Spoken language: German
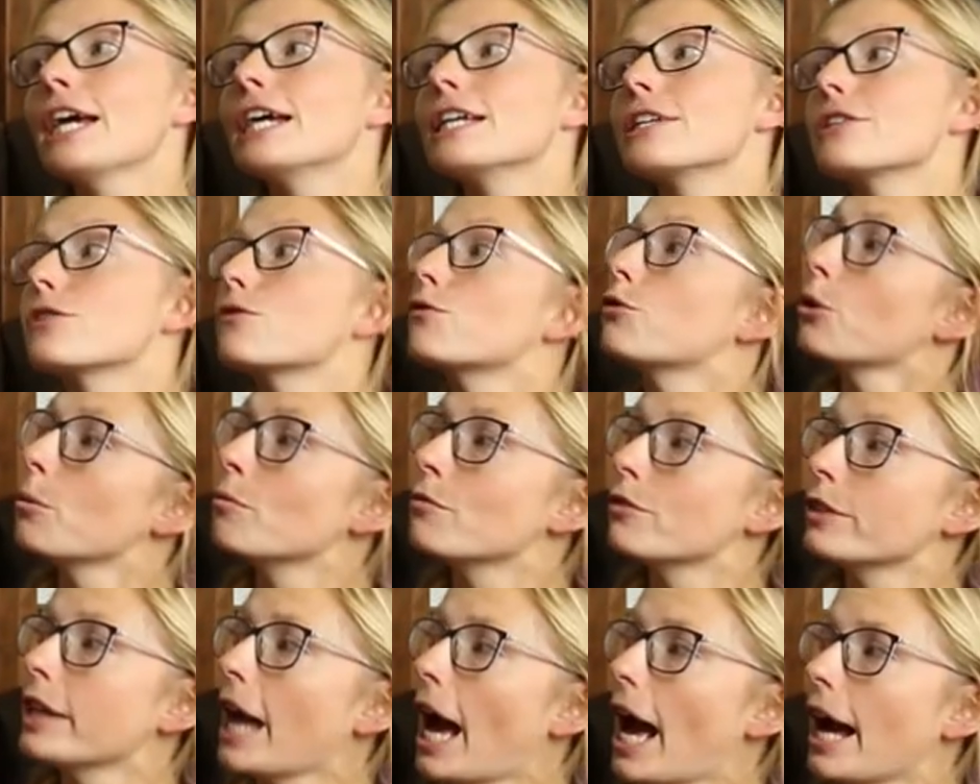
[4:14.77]
Ist
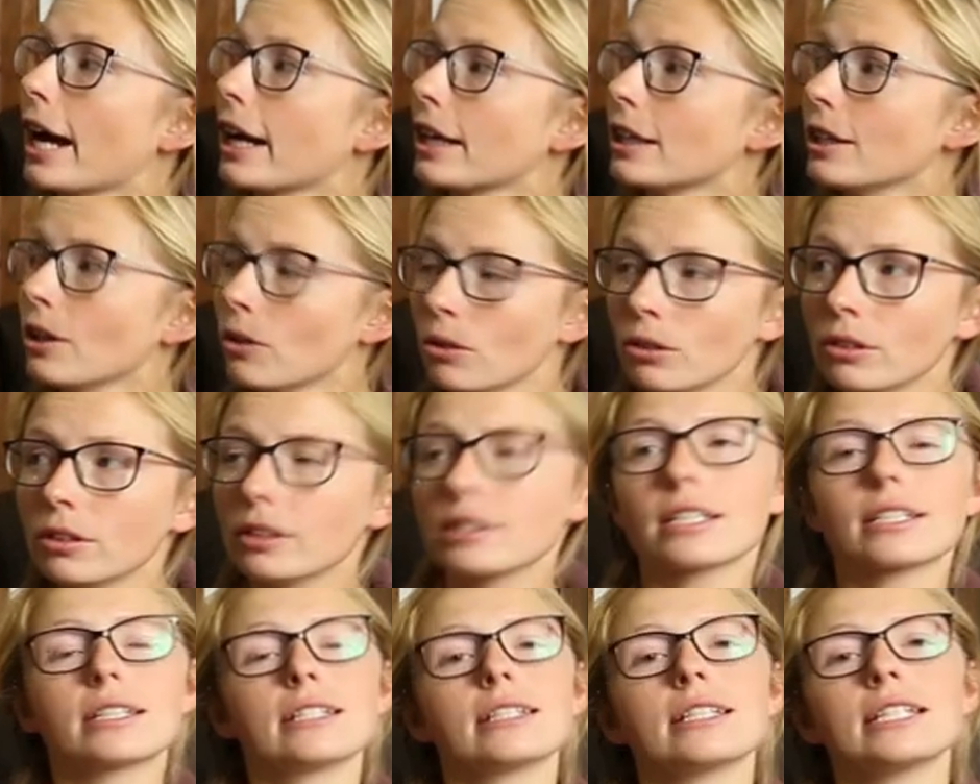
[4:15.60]
fünf Jahre jung,
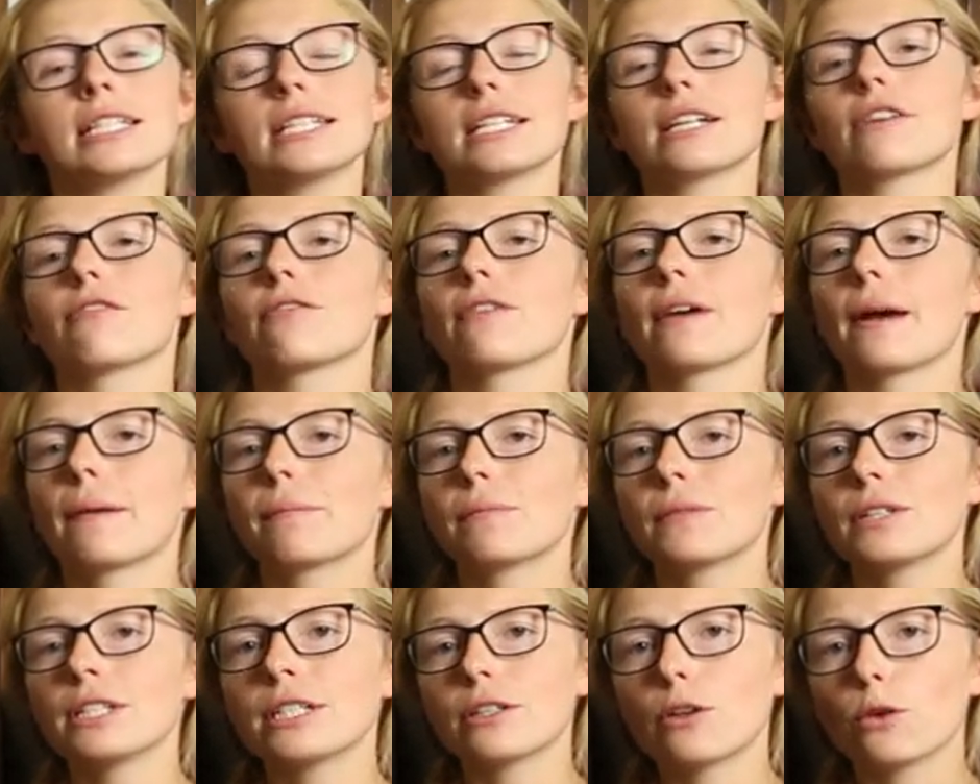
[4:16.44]
ist nicht
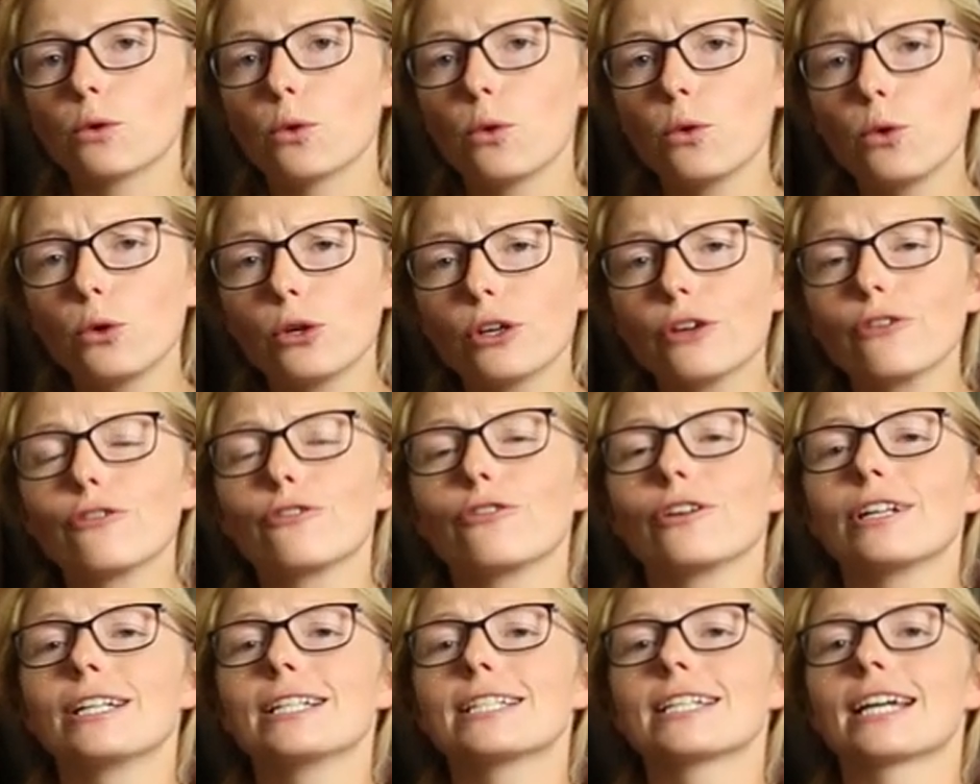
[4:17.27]
gefärbt, nicht gekühl
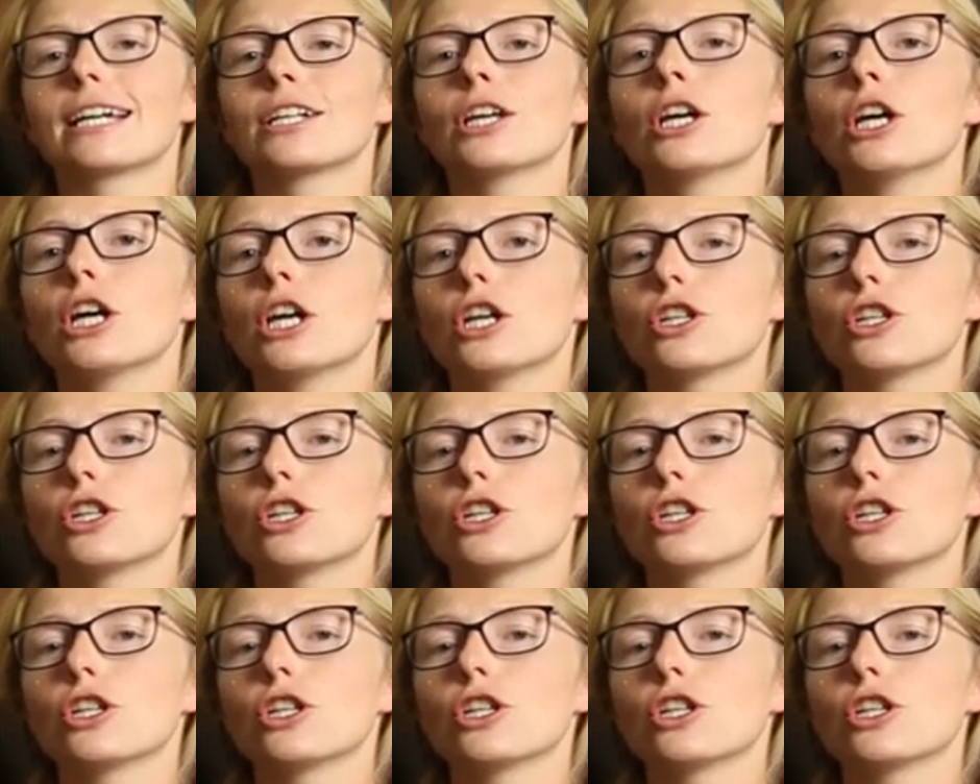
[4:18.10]
gefiltert,